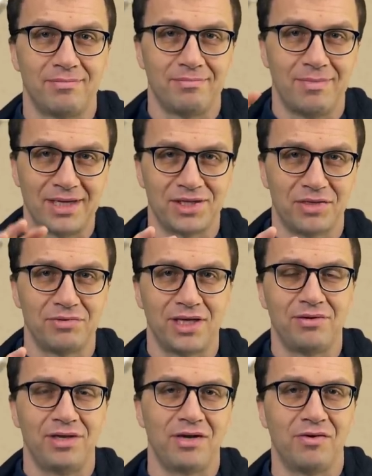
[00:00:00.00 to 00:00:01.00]
Macie tutaj
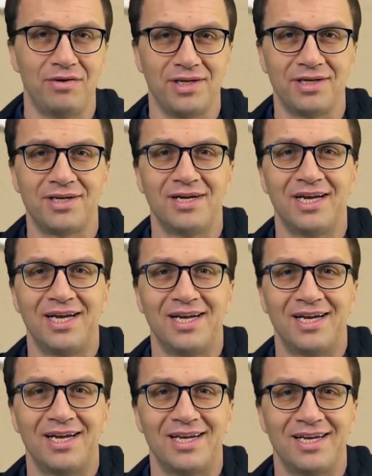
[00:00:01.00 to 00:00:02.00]
do niego link.
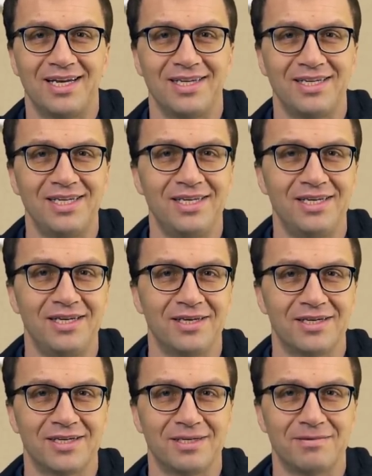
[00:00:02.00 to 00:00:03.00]
E, i
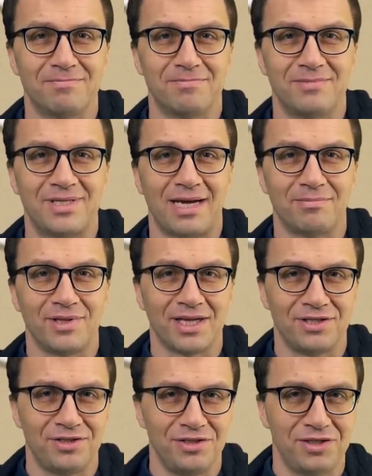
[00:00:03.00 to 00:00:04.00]
e, tam
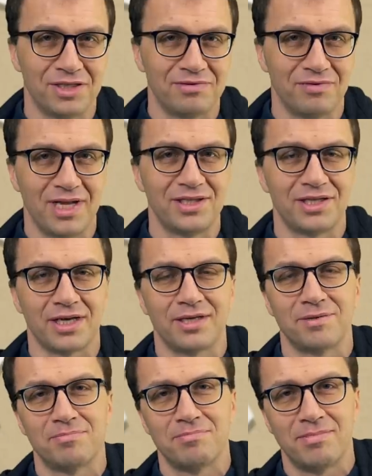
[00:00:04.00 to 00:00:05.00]
naciśnijcie dzwoneczek,
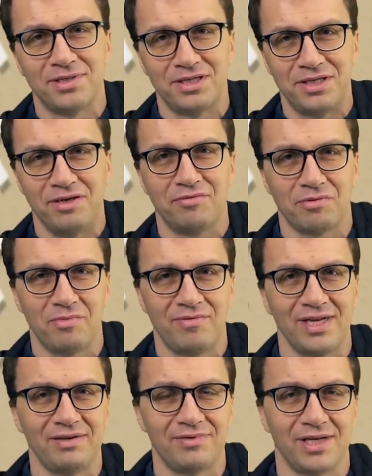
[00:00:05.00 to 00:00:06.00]
będziecie
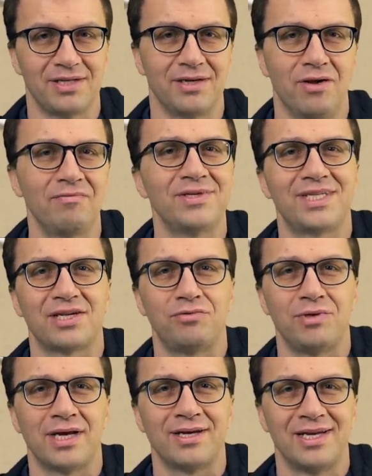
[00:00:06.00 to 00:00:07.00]
informowani wtedy. On
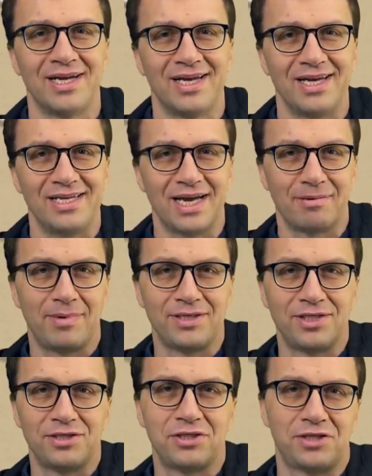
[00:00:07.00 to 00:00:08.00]
wystartuje, jak
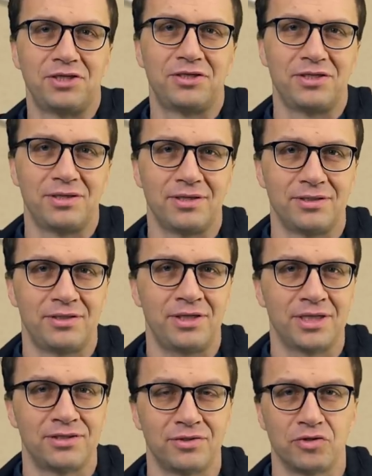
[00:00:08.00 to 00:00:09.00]
będzie 10
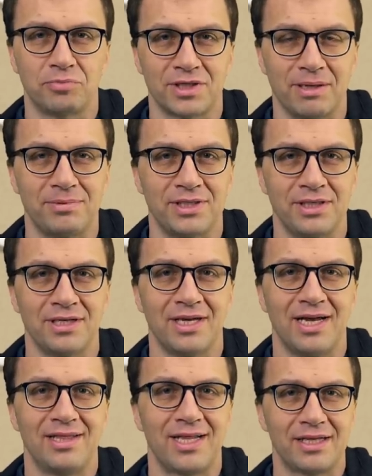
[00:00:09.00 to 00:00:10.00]
tysięcy subskrypcji
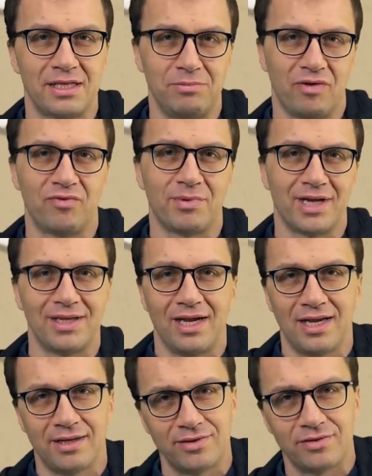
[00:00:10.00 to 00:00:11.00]
na tym nowym
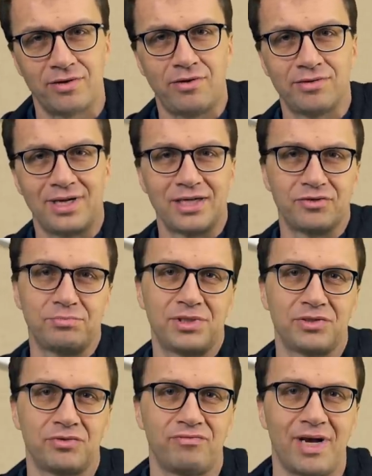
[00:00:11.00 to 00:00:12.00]
kanale, to od razu
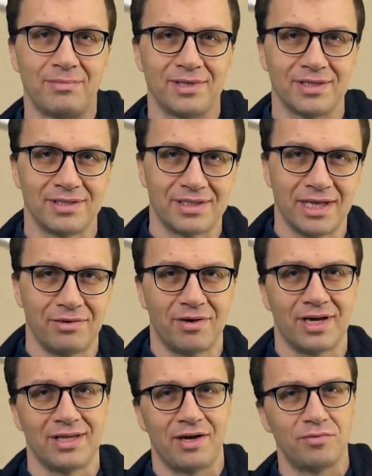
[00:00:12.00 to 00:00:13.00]
przesuwamy z tego
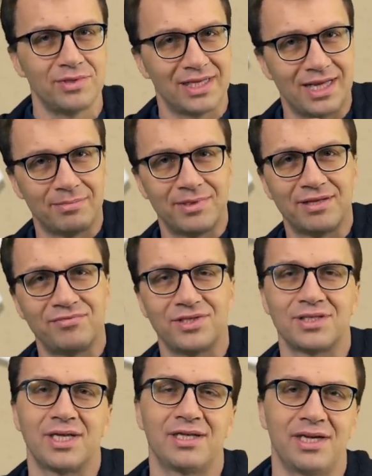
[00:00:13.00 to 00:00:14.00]
kanału na tamten
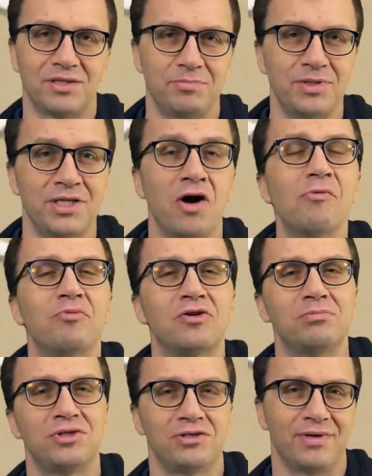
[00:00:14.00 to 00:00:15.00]
wszystkie transmisje,
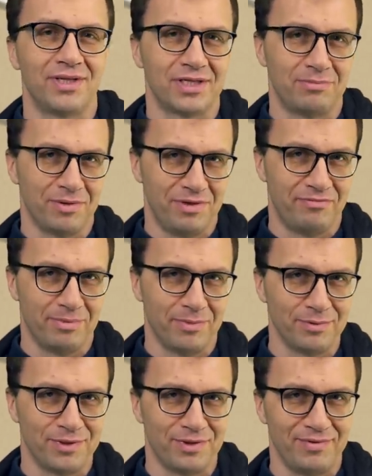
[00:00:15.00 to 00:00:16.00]
oprócz mszy świętych z modlitwą
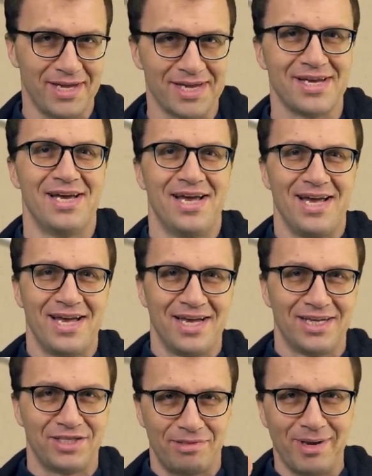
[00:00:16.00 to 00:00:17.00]
o uzdrowienie.
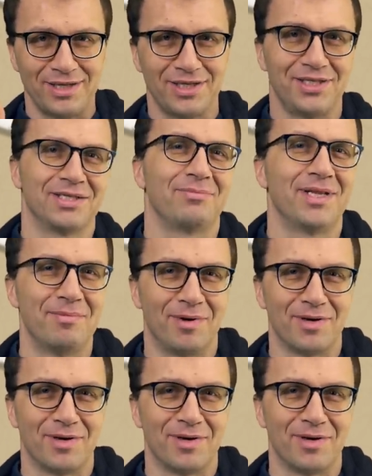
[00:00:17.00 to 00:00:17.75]
Trzymajcie się, z Panem